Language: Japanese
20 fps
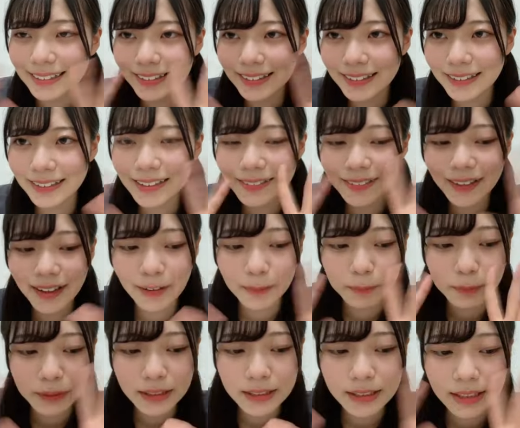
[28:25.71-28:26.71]
それでは
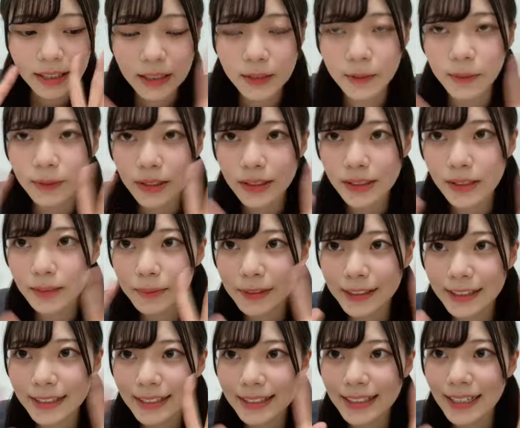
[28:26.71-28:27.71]
皆さんおやすみ
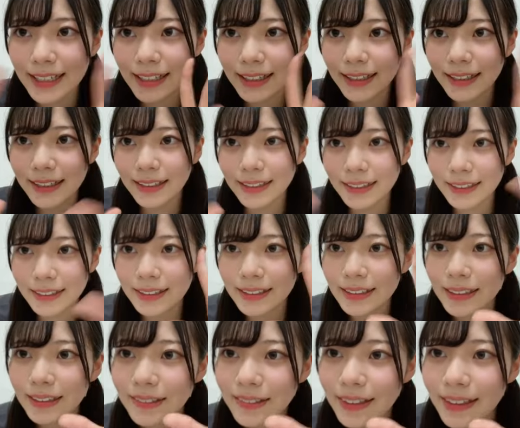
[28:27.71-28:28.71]
なさい来
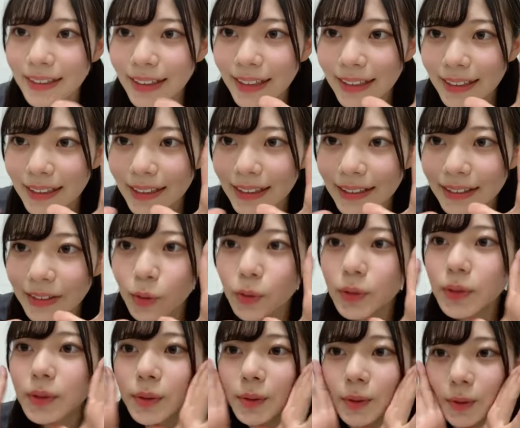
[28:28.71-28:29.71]
てくれてありが
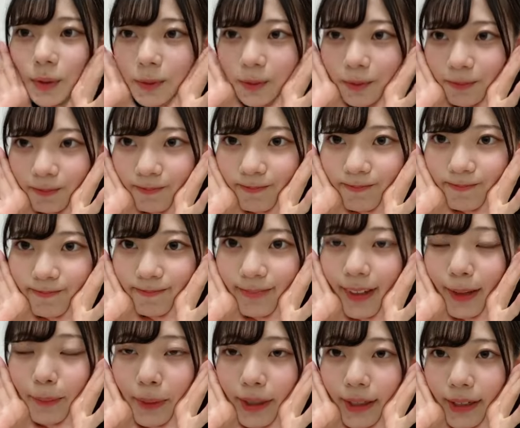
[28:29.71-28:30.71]
とう
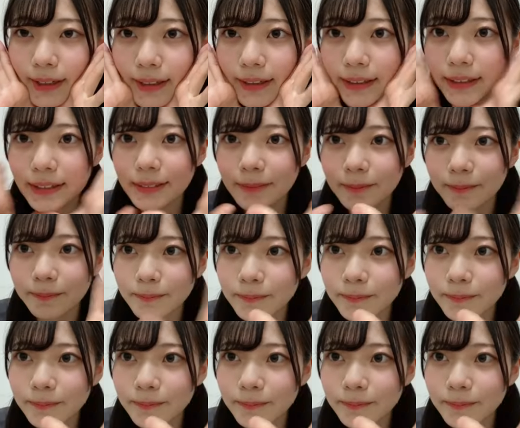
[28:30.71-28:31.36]
バイバイ